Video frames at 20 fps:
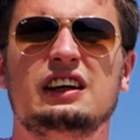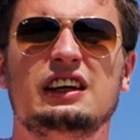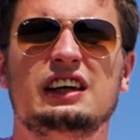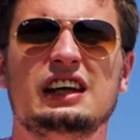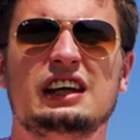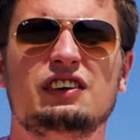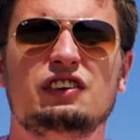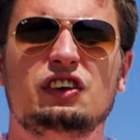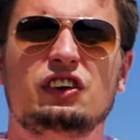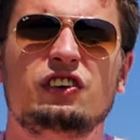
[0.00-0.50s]

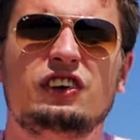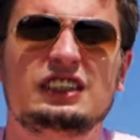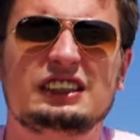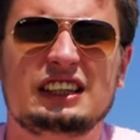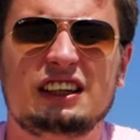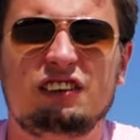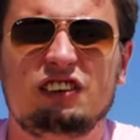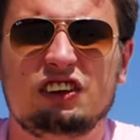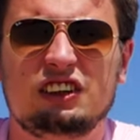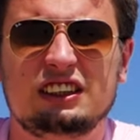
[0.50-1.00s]
Я наверху
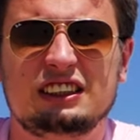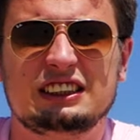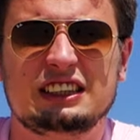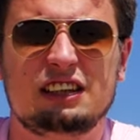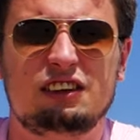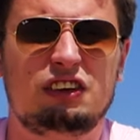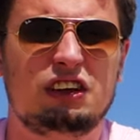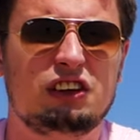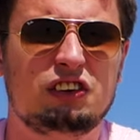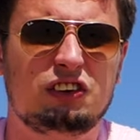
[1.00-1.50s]
оставлю
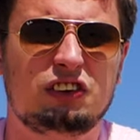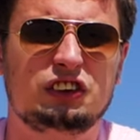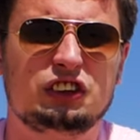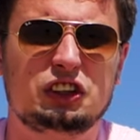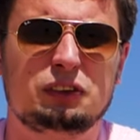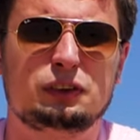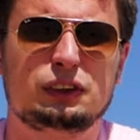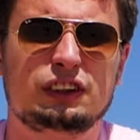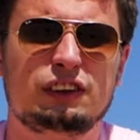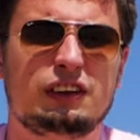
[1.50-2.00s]
голосовалку и,
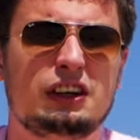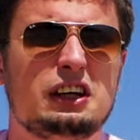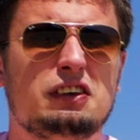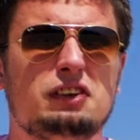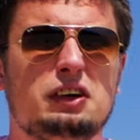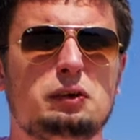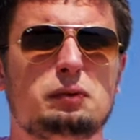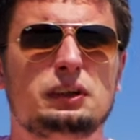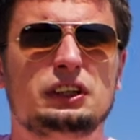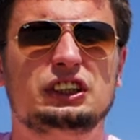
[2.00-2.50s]
собственно говоря,
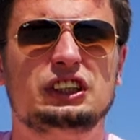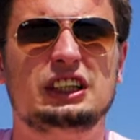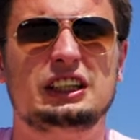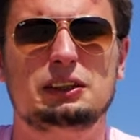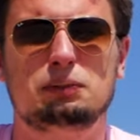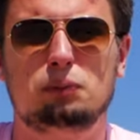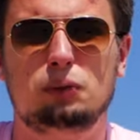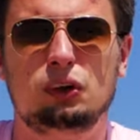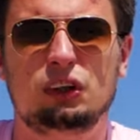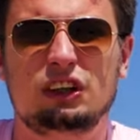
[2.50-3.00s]
вам
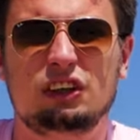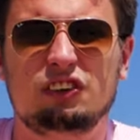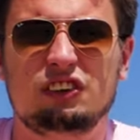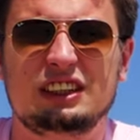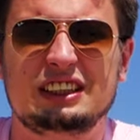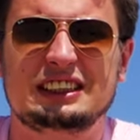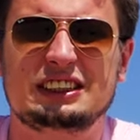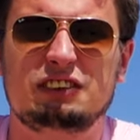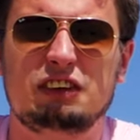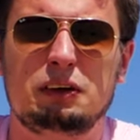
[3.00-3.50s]
решать, будет ли у
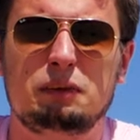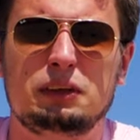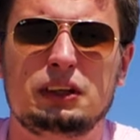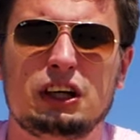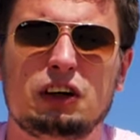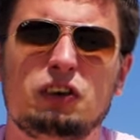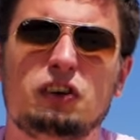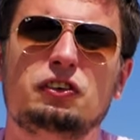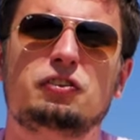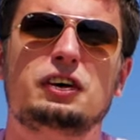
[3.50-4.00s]
нас с вами
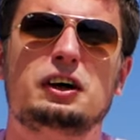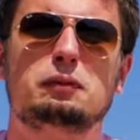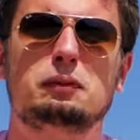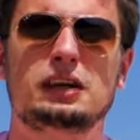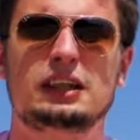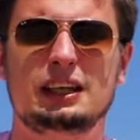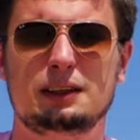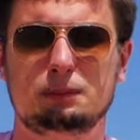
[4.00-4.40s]
такой формат